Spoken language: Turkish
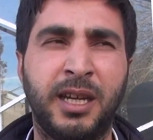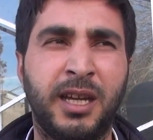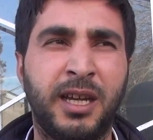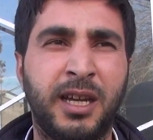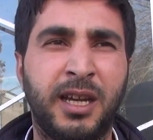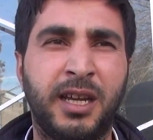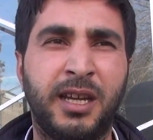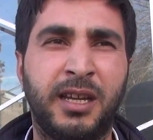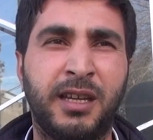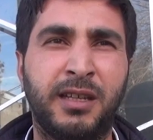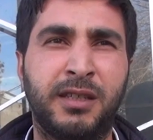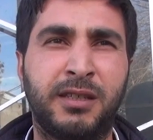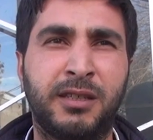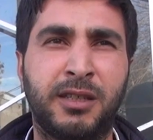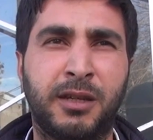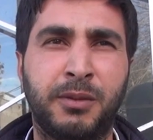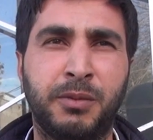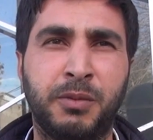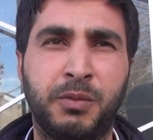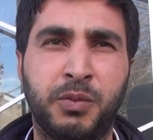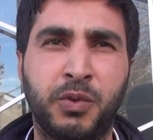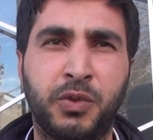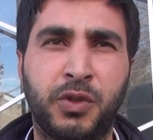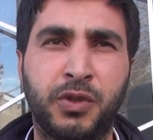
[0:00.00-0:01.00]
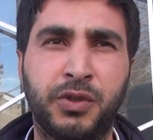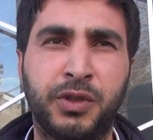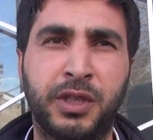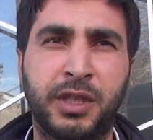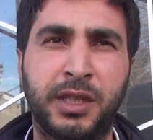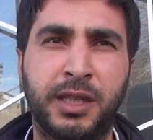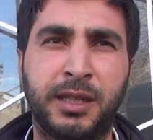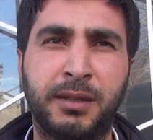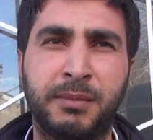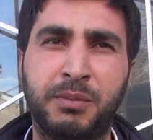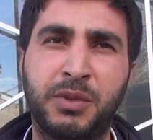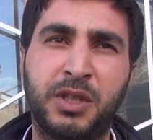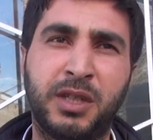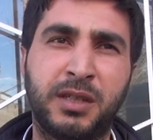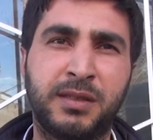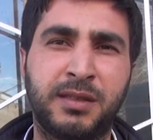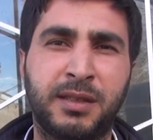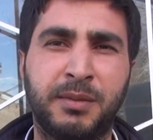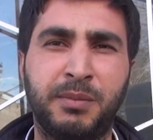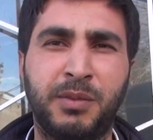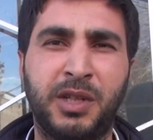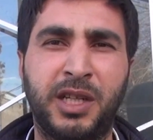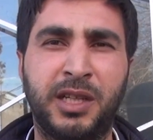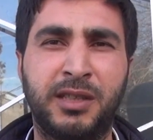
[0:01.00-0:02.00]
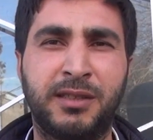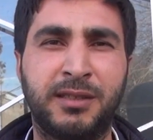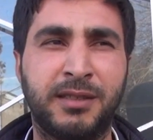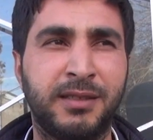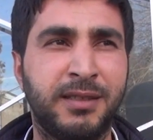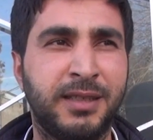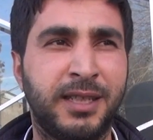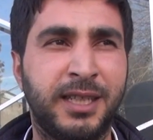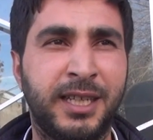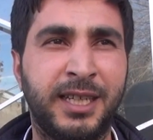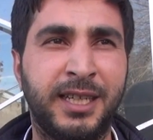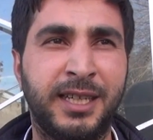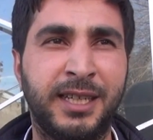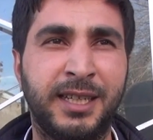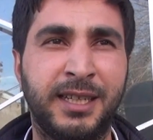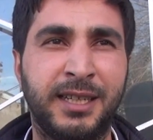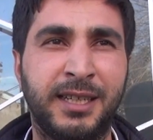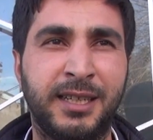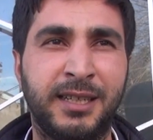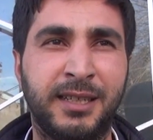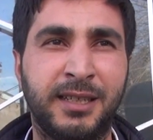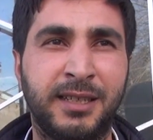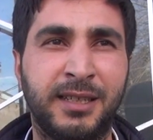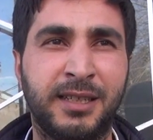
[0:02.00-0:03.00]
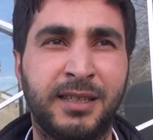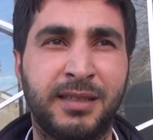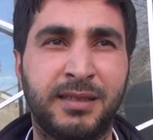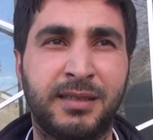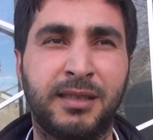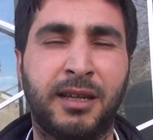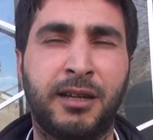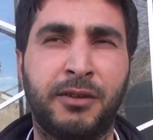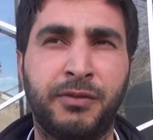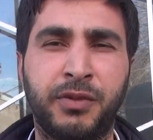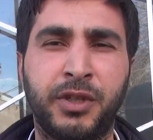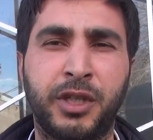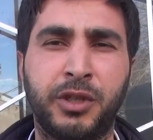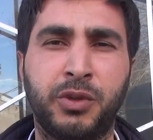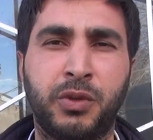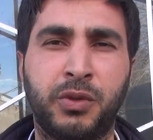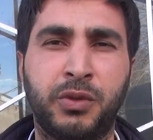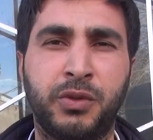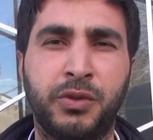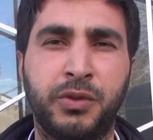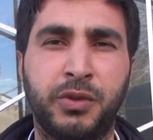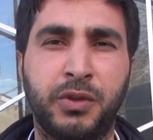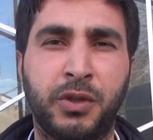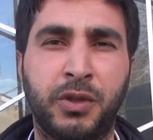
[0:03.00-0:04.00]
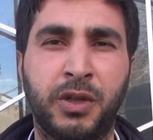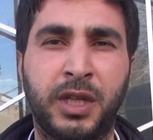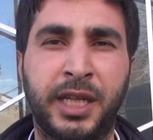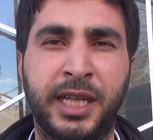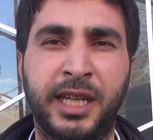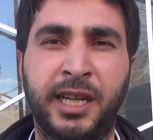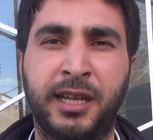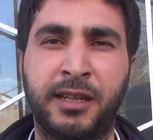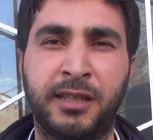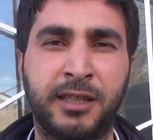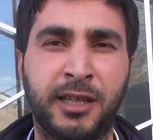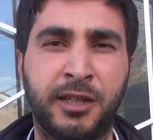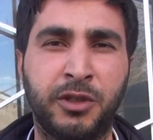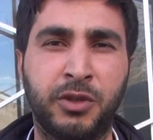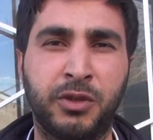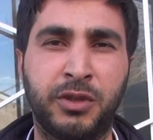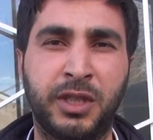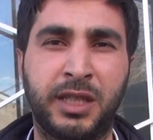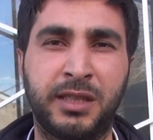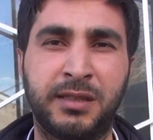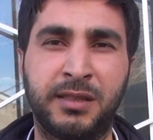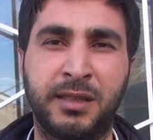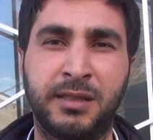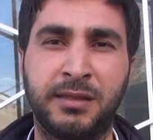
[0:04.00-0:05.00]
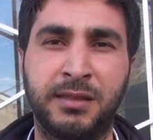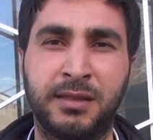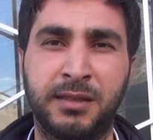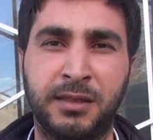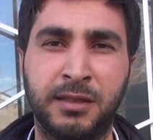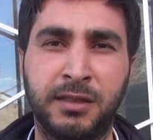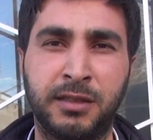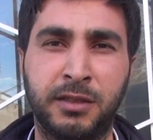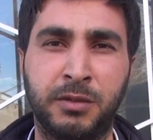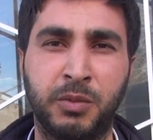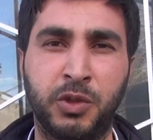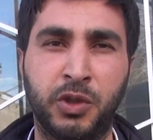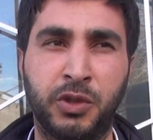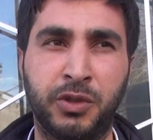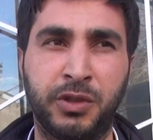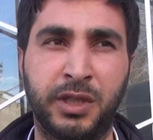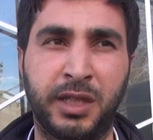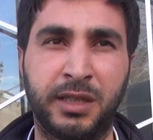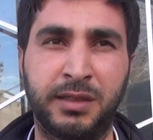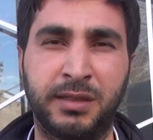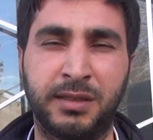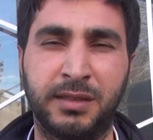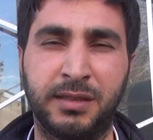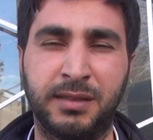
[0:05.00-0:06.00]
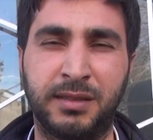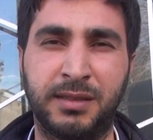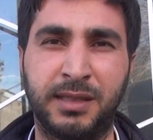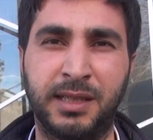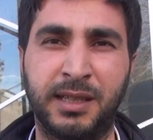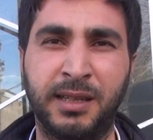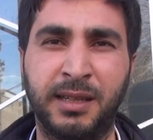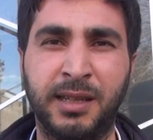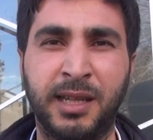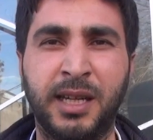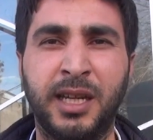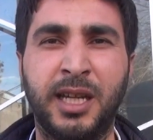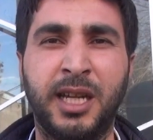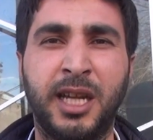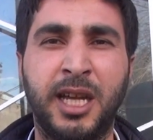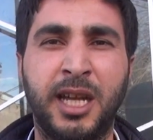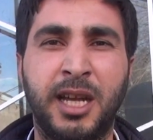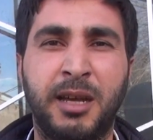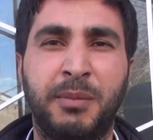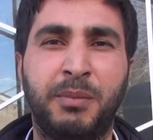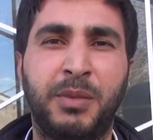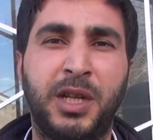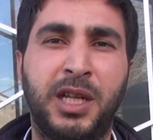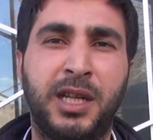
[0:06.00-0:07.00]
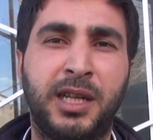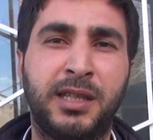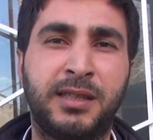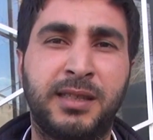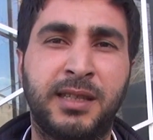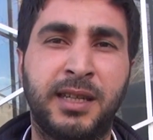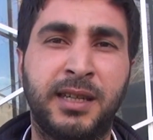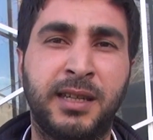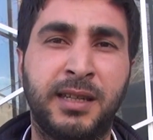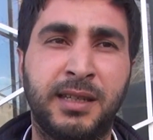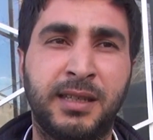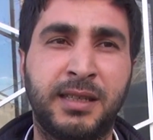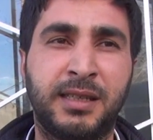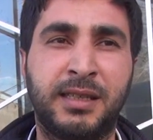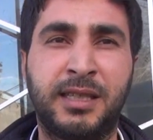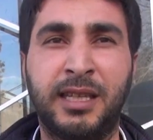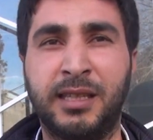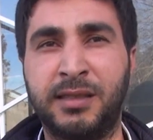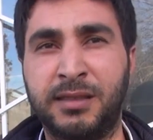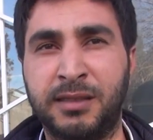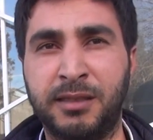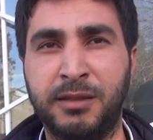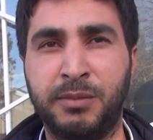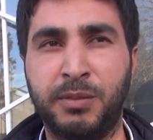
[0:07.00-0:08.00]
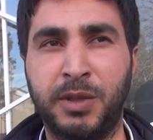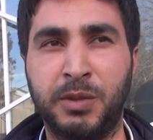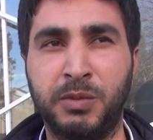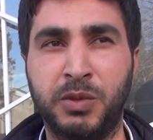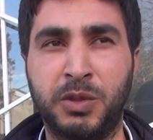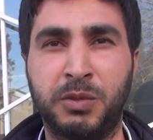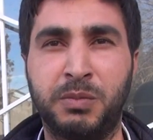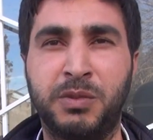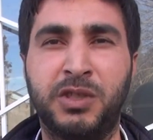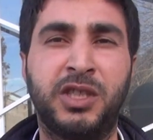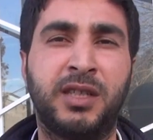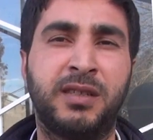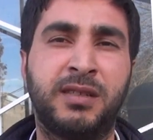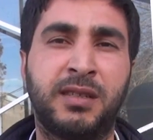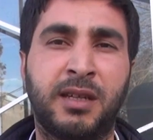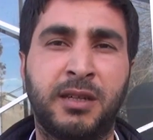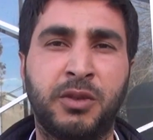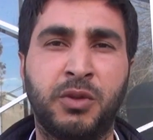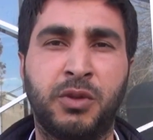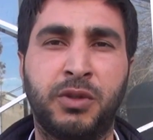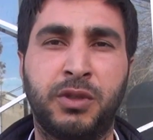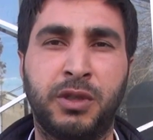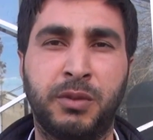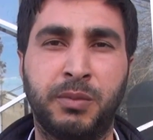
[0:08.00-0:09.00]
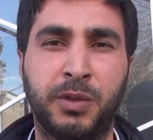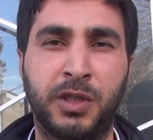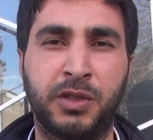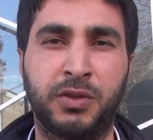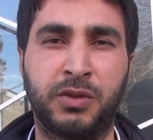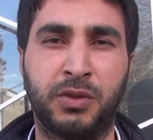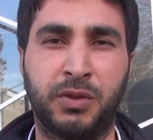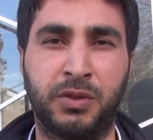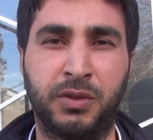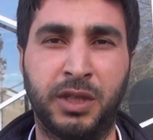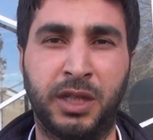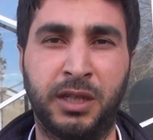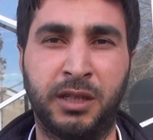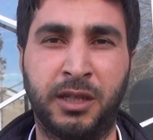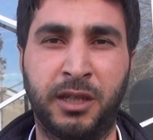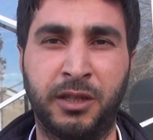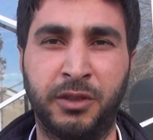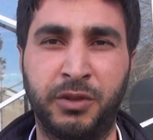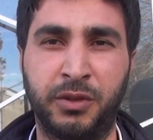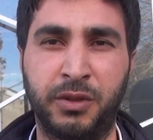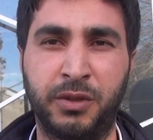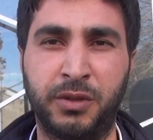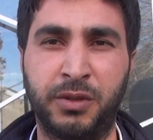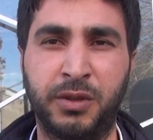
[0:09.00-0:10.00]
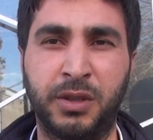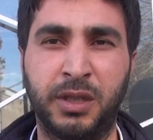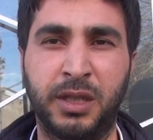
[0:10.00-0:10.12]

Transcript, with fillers: E, tabii bu noktada biraz da milletin e, zaafına dokunuyorlar. Erken öderseniz indirimli ödersiniz diye. Millet de kesilmemiş bir cezayı ödemek zorunda kalıyor.